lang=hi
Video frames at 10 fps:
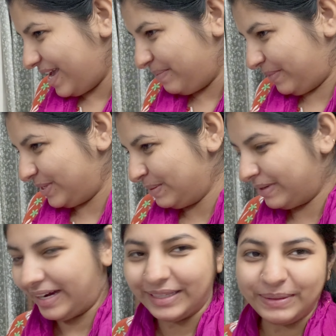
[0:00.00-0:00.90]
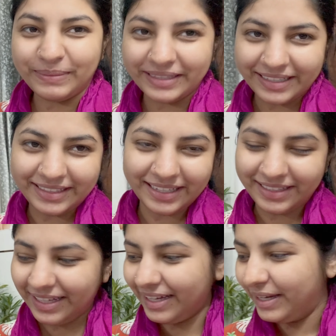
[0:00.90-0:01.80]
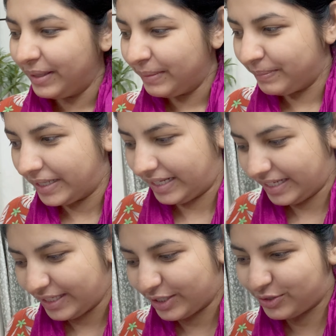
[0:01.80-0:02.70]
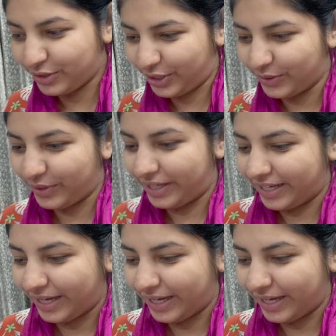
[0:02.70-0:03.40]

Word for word: मैं सुबह खाना बना दिया था बट इनकी छुट्टी हो गई है